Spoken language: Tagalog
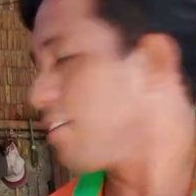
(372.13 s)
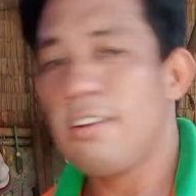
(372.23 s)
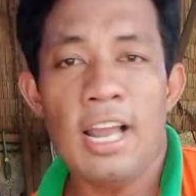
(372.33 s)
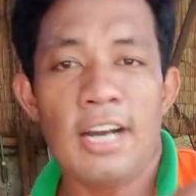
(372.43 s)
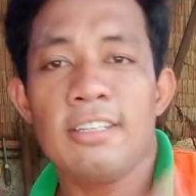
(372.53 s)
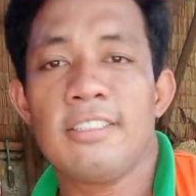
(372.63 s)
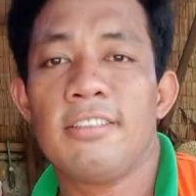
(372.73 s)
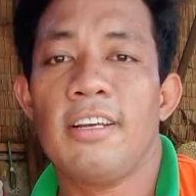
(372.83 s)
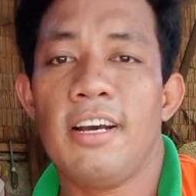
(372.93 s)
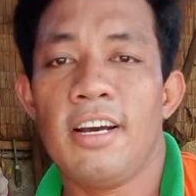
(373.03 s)
Yun lang.
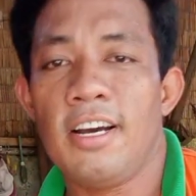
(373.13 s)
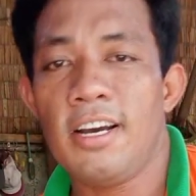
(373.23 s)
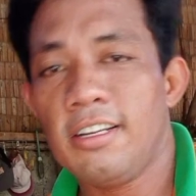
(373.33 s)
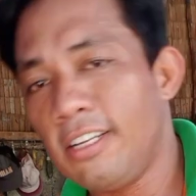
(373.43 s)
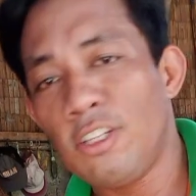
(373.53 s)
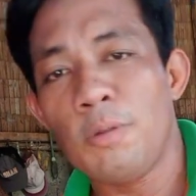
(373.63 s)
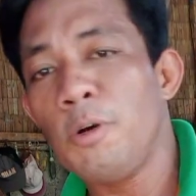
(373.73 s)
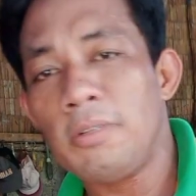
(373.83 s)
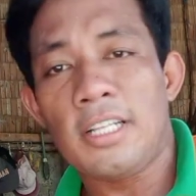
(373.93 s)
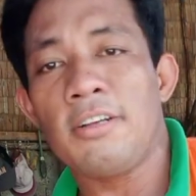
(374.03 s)
Uh, dito na
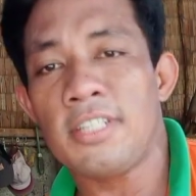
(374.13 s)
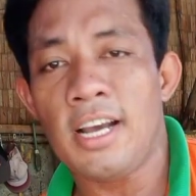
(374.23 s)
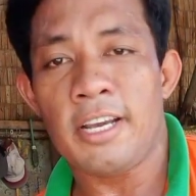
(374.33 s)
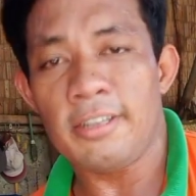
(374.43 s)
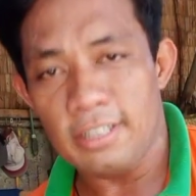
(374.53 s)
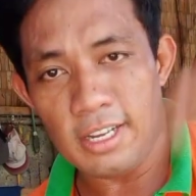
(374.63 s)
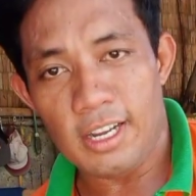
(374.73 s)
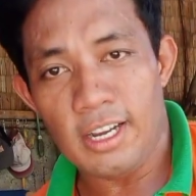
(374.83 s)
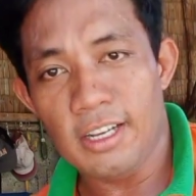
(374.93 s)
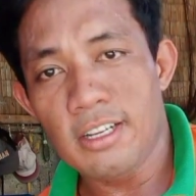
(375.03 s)
po matatapos ang aking
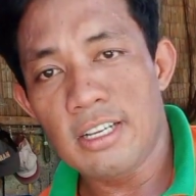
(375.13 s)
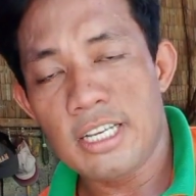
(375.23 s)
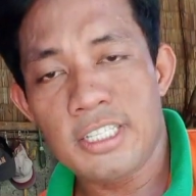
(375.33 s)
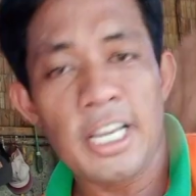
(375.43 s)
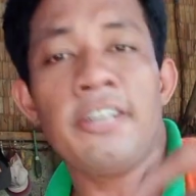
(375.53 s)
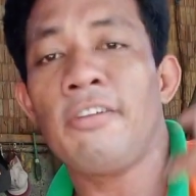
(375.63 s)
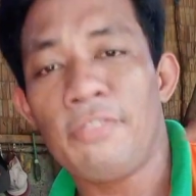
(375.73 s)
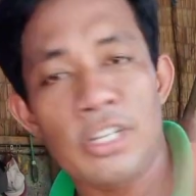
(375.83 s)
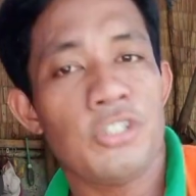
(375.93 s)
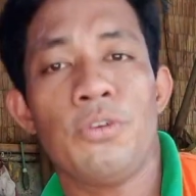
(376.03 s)
uh, share na
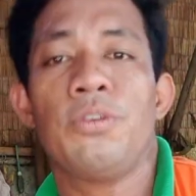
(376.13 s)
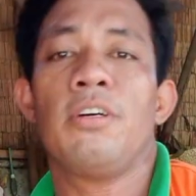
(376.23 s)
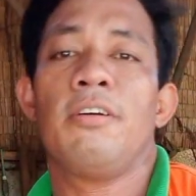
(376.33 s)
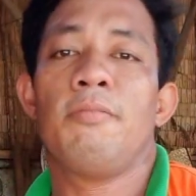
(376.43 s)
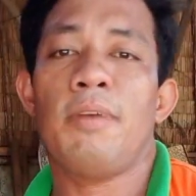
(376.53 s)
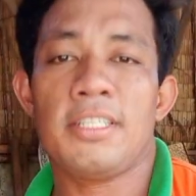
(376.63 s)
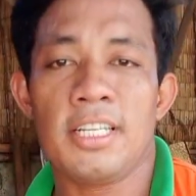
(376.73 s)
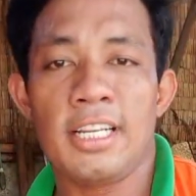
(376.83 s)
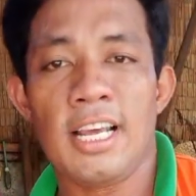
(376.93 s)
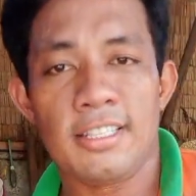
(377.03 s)
video para
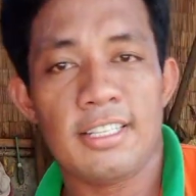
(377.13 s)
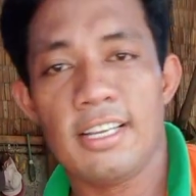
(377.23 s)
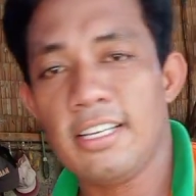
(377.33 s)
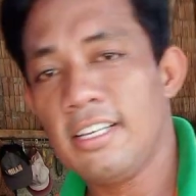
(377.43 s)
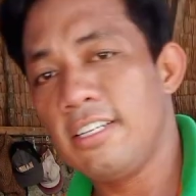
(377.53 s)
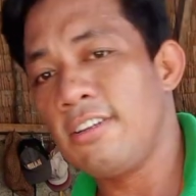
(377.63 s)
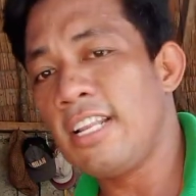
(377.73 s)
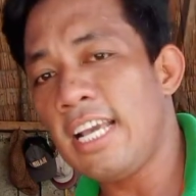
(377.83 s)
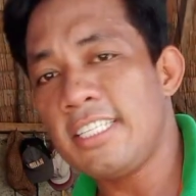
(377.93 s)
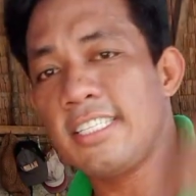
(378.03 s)
sa ating lahat.
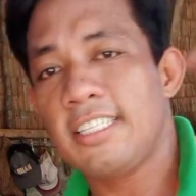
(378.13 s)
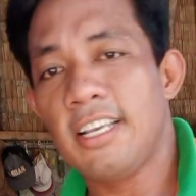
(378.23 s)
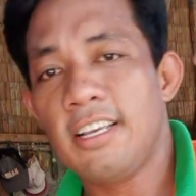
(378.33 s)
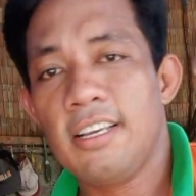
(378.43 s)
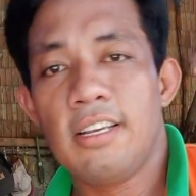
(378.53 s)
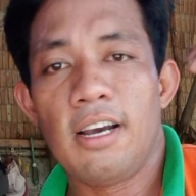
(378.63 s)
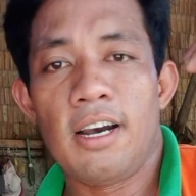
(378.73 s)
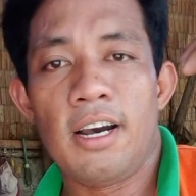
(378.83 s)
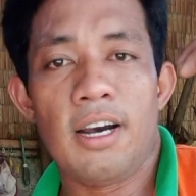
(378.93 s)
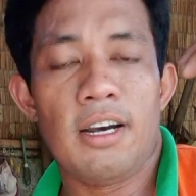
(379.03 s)
Yun guys.
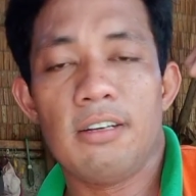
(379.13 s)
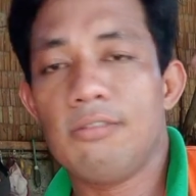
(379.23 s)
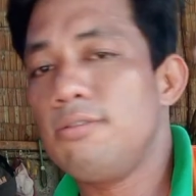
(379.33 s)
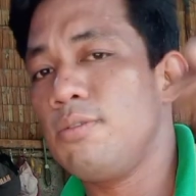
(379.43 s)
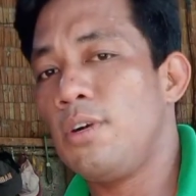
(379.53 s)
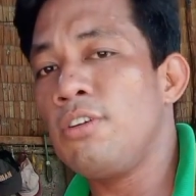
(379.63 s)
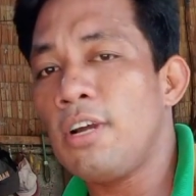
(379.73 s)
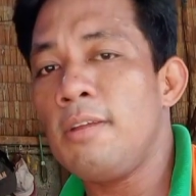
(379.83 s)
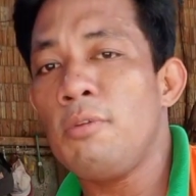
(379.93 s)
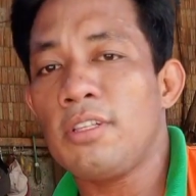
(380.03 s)
Uh, ah, wag yung
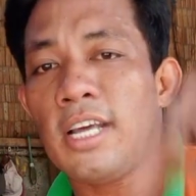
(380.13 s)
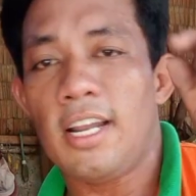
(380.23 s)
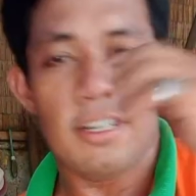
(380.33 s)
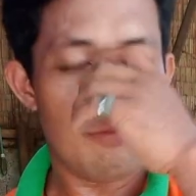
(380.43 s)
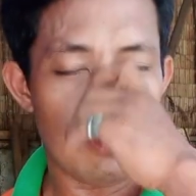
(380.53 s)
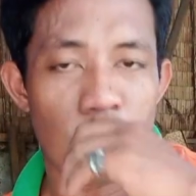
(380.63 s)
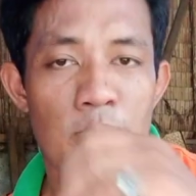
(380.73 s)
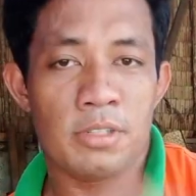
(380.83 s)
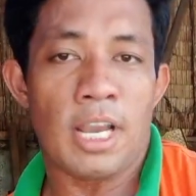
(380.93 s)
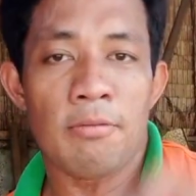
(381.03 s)
kalimutan na
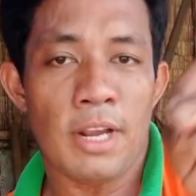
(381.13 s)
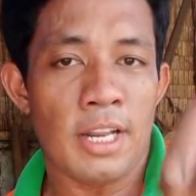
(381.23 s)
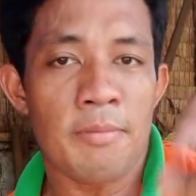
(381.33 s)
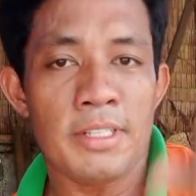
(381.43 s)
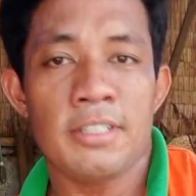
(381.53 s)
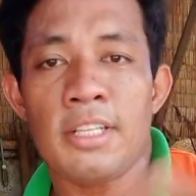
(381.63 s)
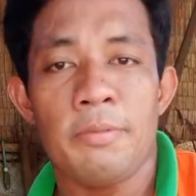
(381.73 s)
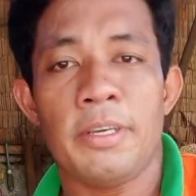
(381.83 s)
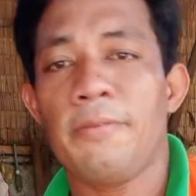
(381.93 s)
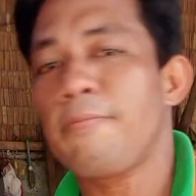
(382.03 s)
Mag-subscribe Rana Amazing
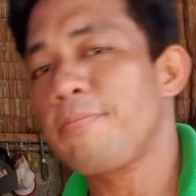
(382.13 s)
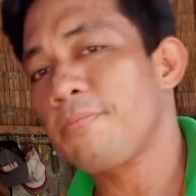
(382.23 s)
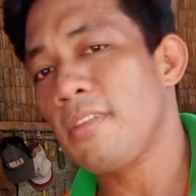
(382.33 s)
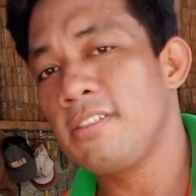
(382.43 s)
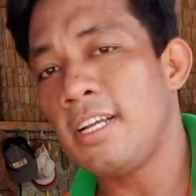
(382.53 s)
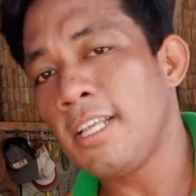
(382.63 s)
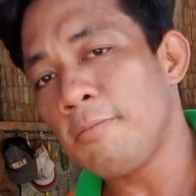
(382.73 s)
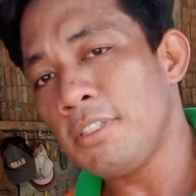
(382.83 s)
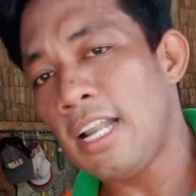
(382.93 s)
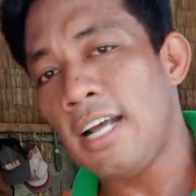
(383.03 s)
TV. Shout
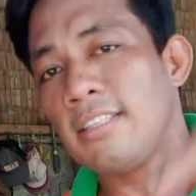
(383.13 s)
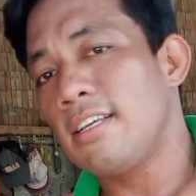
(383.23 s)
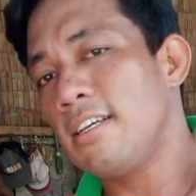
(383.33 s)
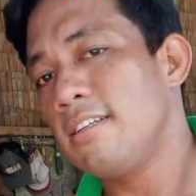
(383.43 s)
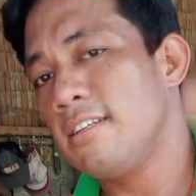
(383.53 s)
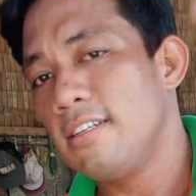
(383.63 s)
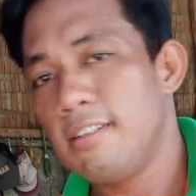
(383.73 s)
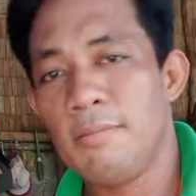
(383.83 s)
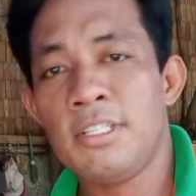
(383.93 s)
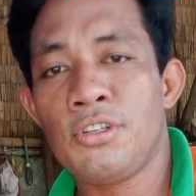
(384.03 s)
out po sa lahat.
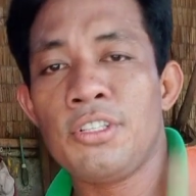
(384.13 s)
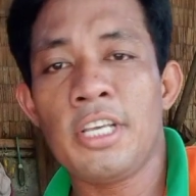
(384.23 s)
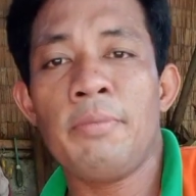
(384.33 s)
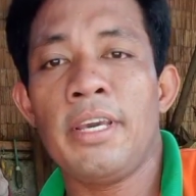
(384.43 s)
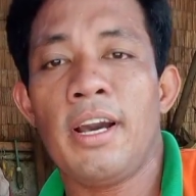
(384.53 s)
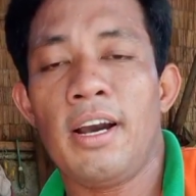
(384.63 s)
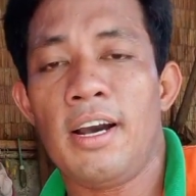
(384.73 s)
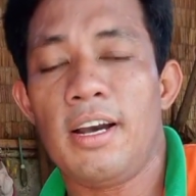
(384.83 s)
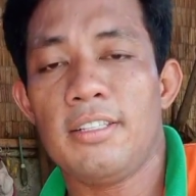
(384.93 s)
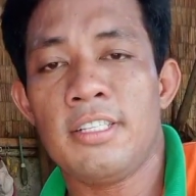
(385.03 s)
Sweet TV,
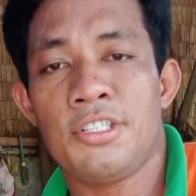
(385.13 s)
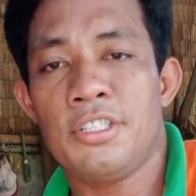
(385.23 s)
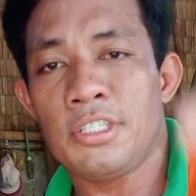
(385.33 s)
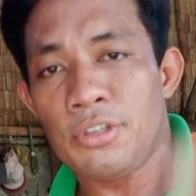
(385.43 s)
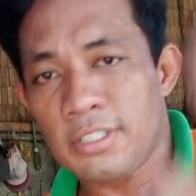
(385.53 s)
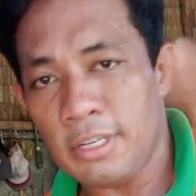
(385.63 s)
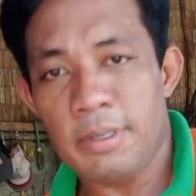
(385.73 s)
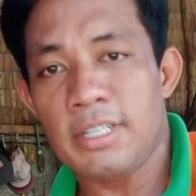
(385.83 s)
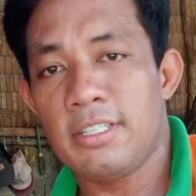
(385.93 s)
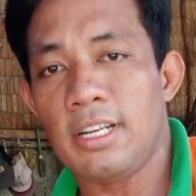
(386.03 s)
uh, G2
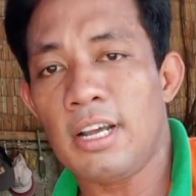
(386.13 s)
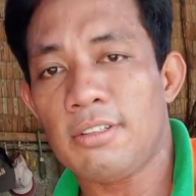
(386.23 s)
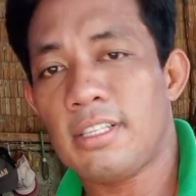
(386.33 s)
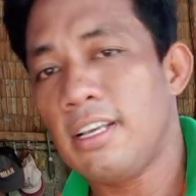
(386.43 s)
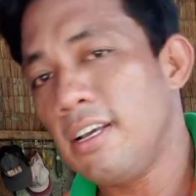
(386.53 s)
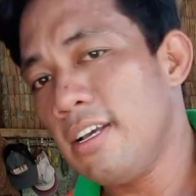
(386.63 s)
TV, shout out.